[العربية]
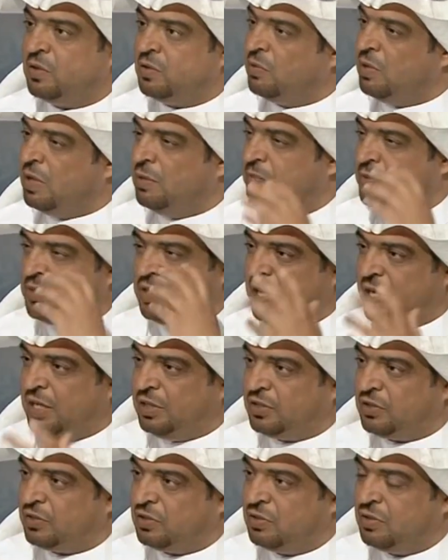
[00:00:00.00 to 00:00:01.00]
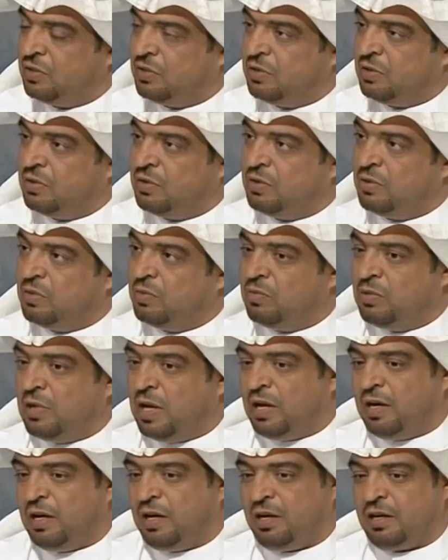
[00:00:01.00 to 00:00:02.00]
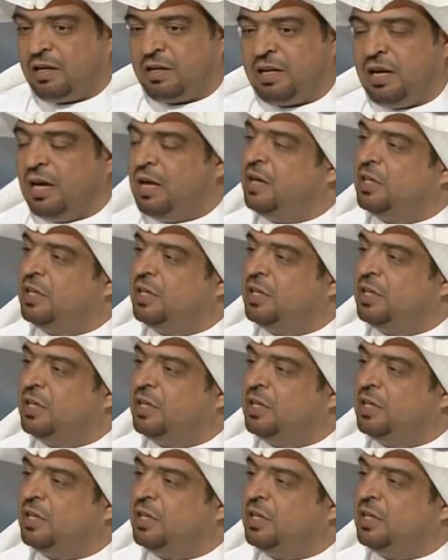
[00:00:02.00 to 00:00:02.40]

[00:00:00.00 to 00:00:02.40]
وله مزاج وله كيانه